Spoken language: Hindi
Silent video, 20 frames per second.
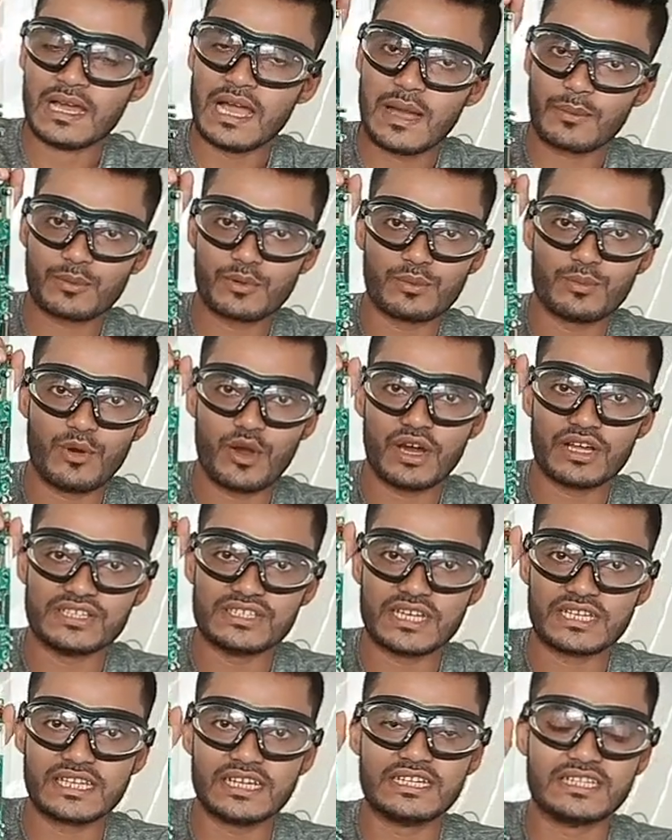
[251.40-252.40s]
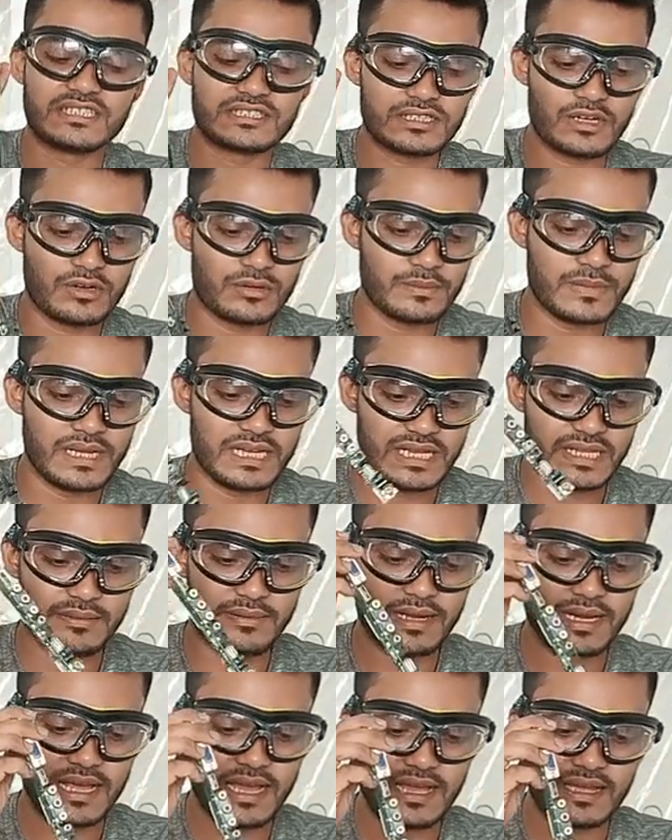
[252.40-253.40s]
आपको बहुत ज़्यादा डिस्काउंट
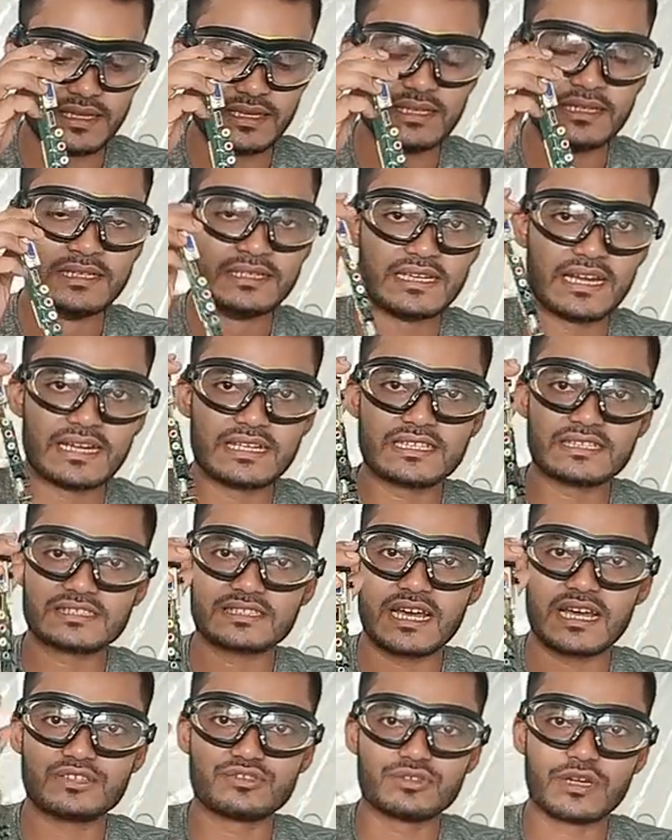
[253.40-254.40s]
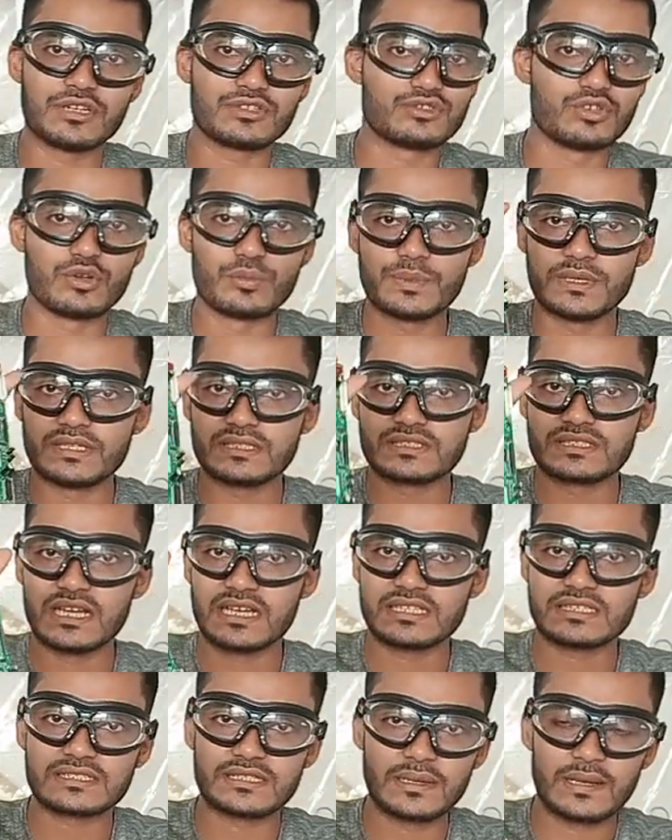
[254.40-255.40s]
मिलने वाला है यानी कि सात सौ आठ सौ रुपये
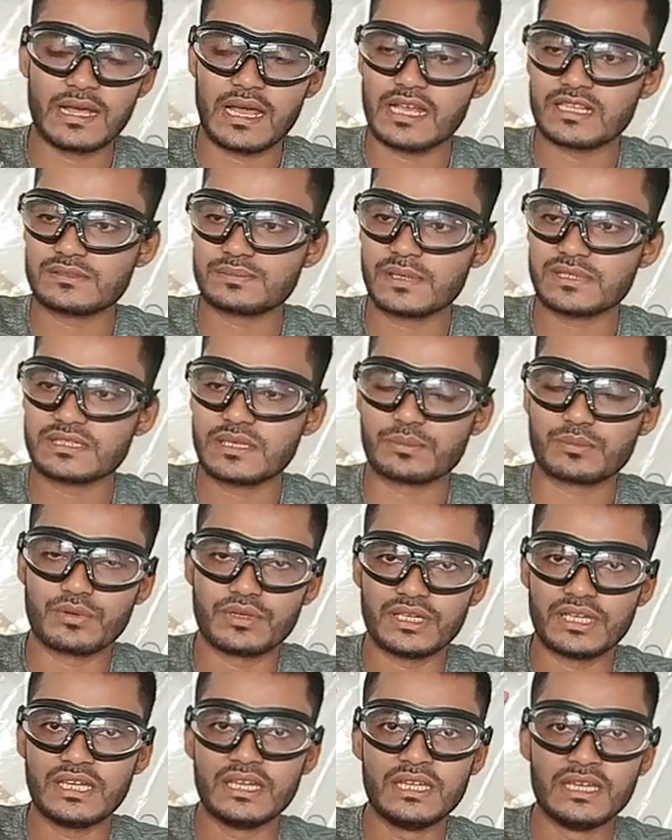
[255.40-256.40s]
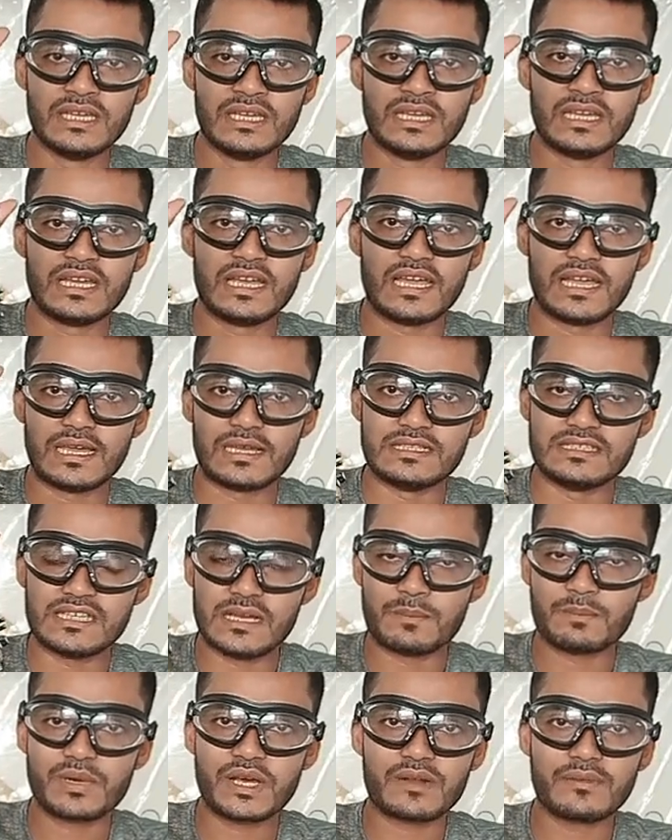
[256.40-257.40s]
इसके आसपास आपको ये
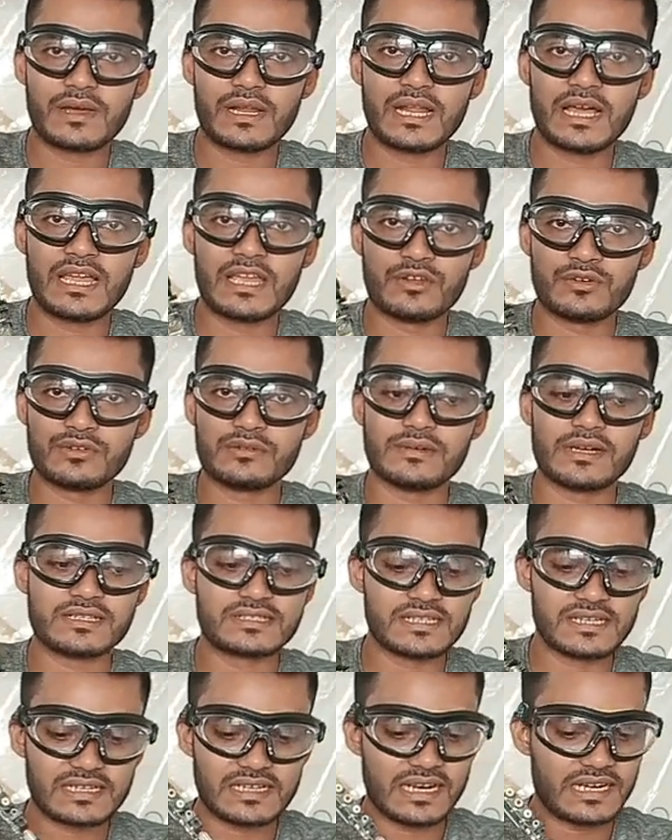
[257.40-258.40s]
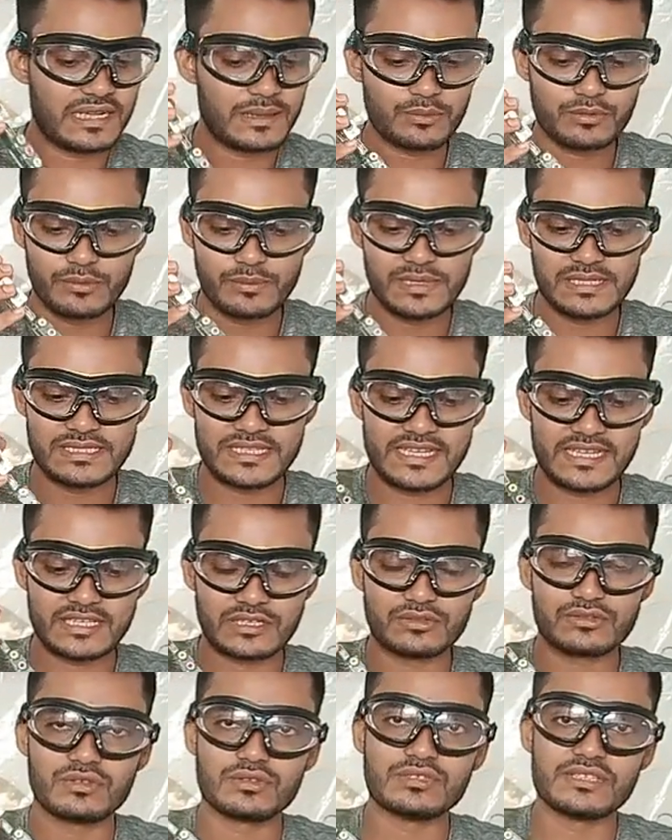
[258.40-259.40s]
जंपर वाला यूनिवर्सल कार्ड आपको मिल
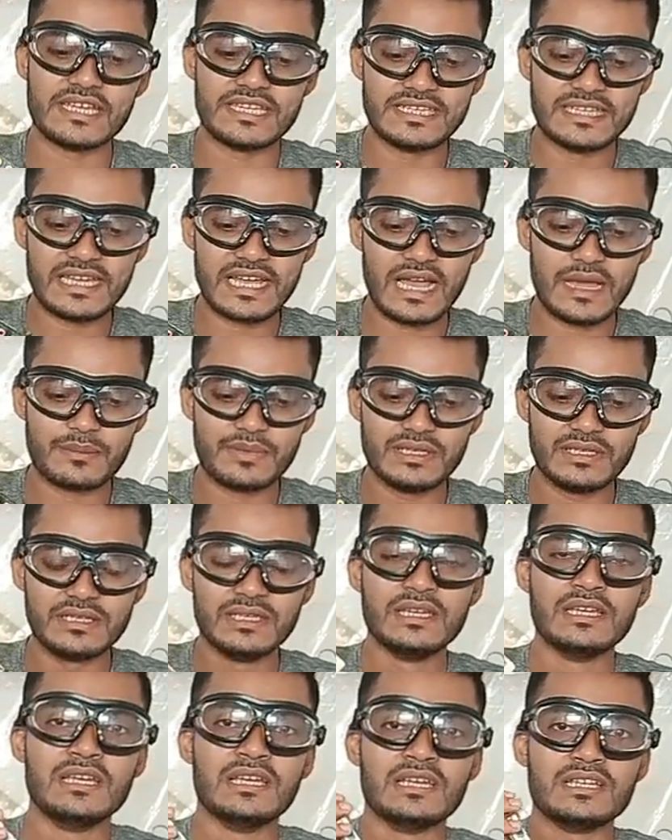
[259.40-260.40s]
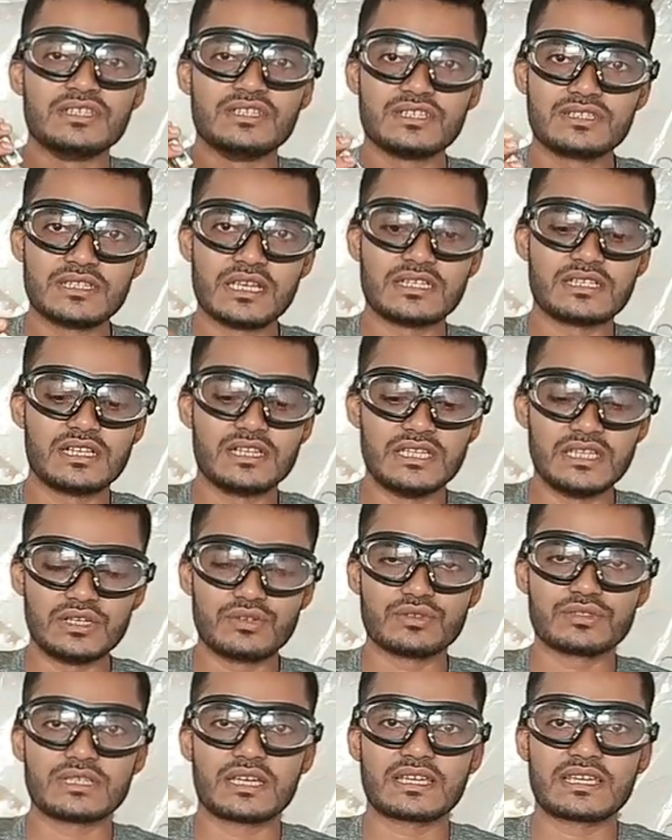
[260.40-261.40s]
जाएंगे तो जाइए अभी जितना जल्दी
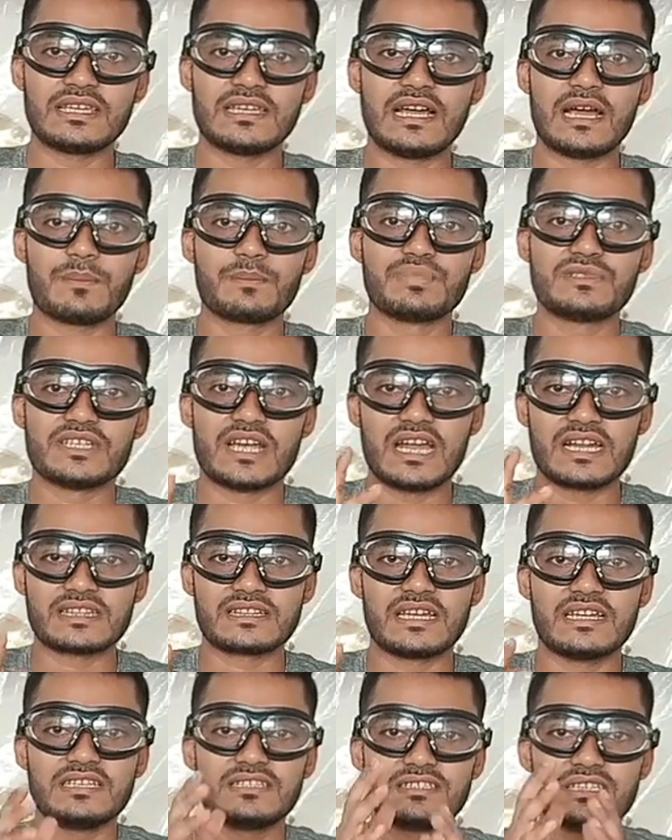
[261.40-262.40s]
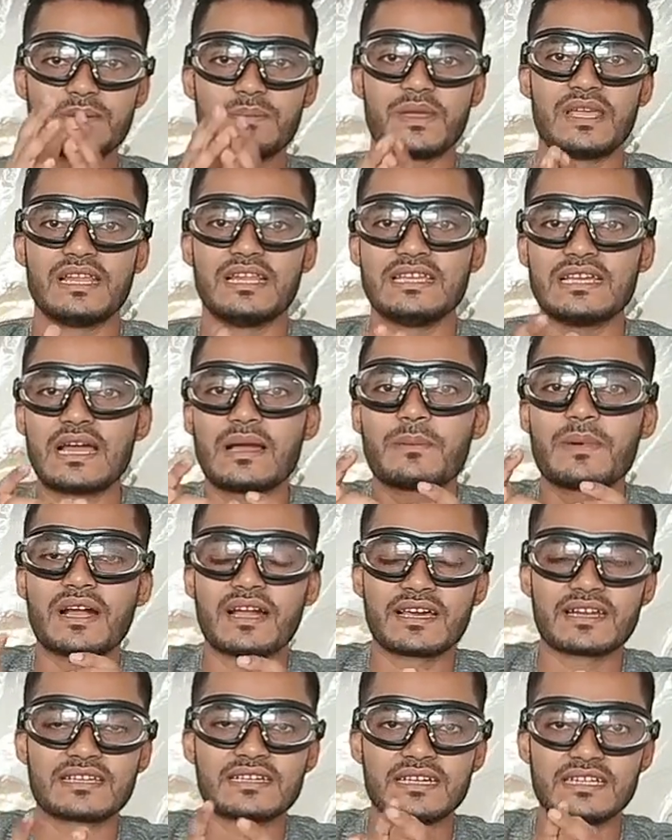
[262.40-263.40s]
हो सके आप चार तारीख से पहले आप
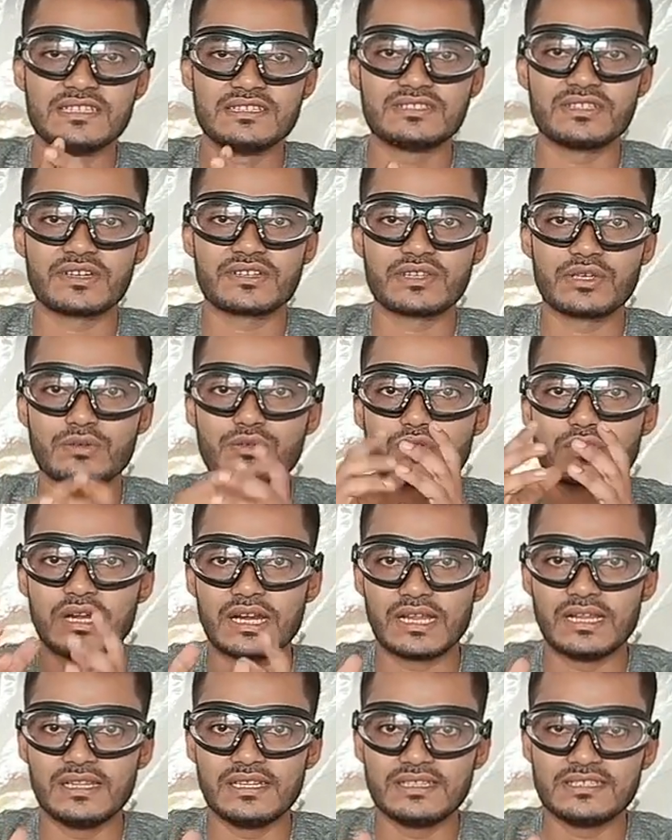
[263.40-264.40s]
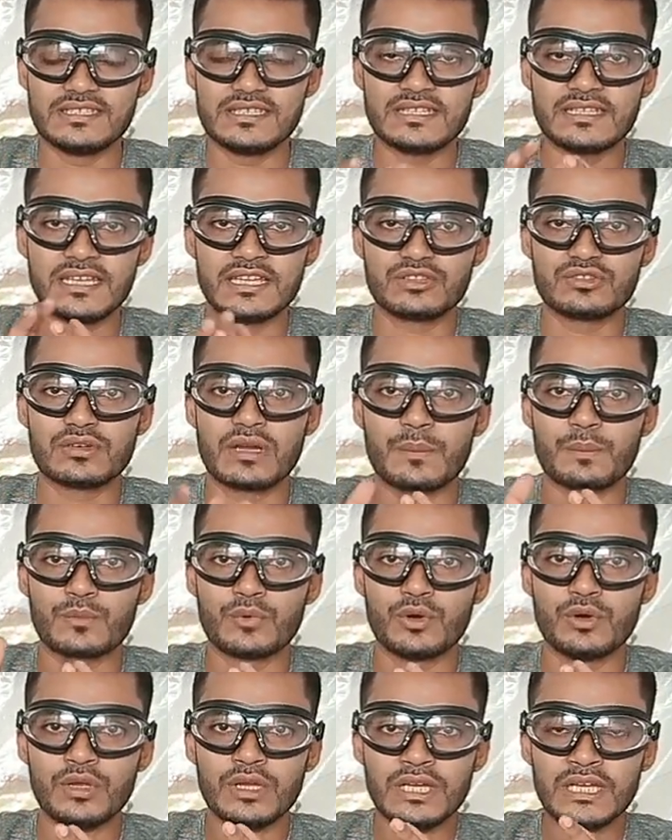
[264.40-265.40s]
अगर ख़रीद सकते हो तो ख़रीद लीजिए नहीं तो
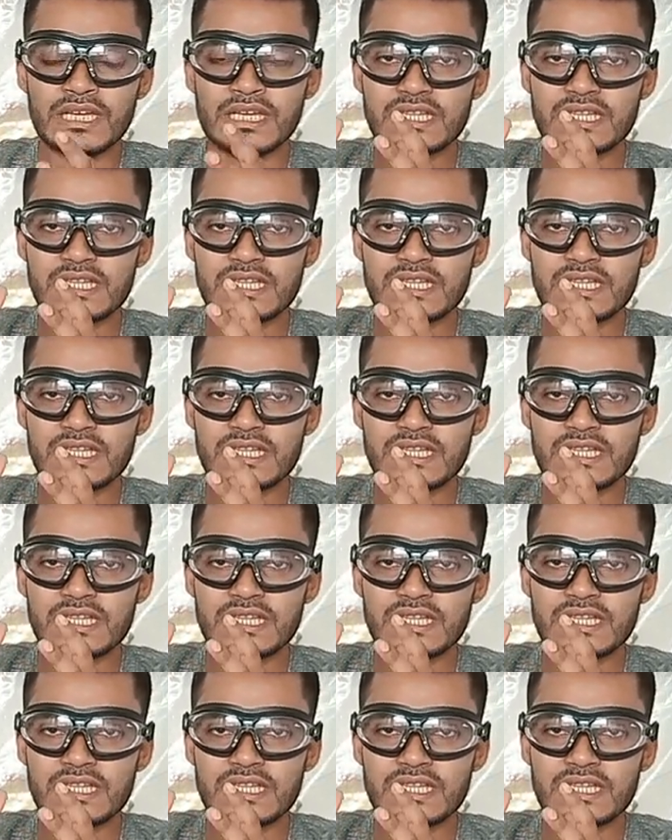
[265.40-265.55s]
आपको